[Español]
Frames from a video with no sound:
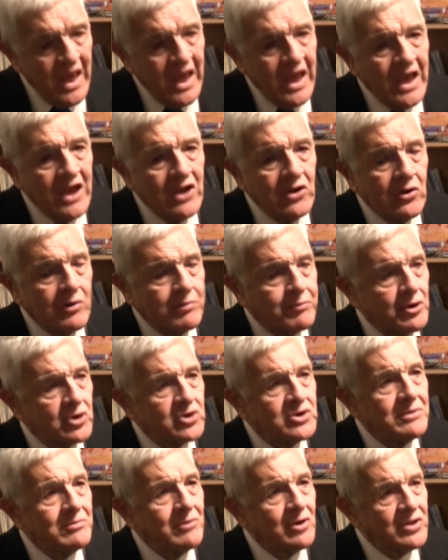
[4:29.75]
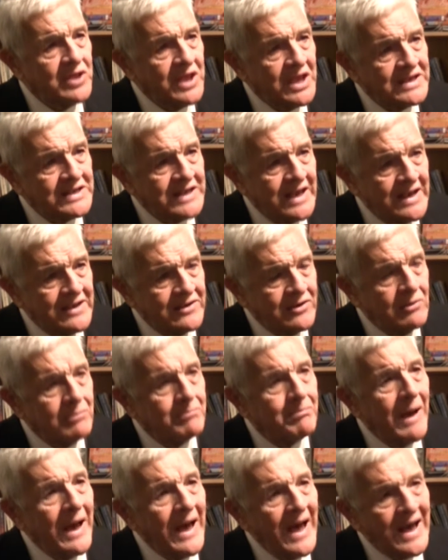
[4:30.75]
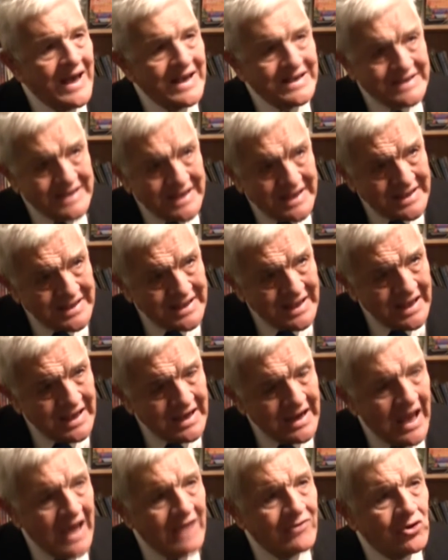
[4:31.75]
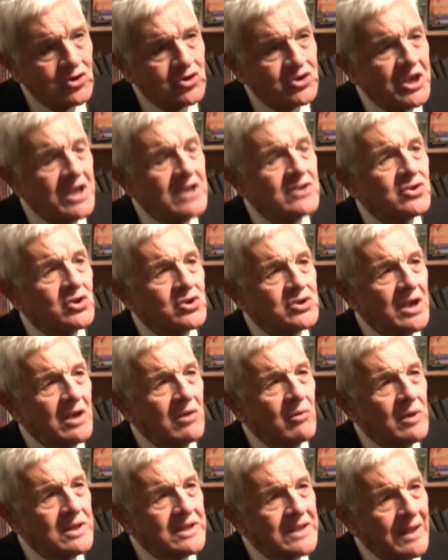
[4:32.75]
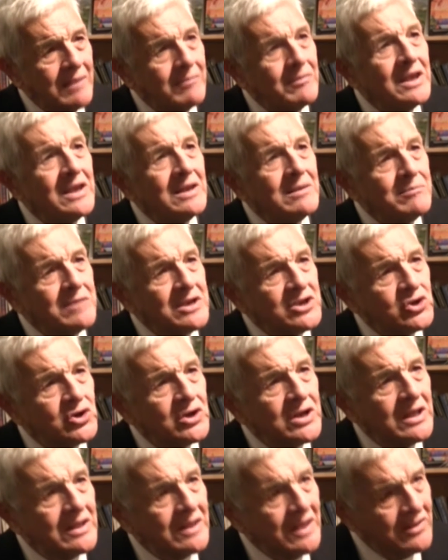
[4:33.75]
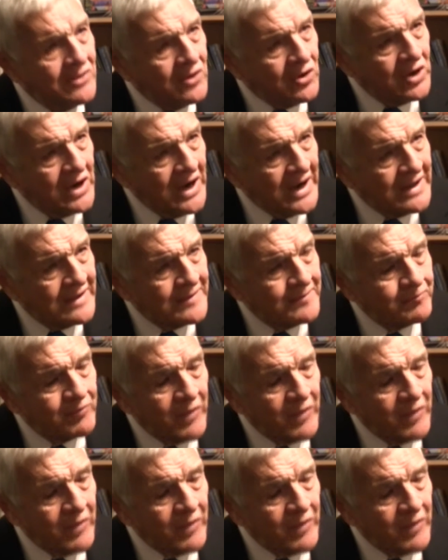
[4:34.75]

en los próximos 10 años va a ascender a 250 mil millones de dólares.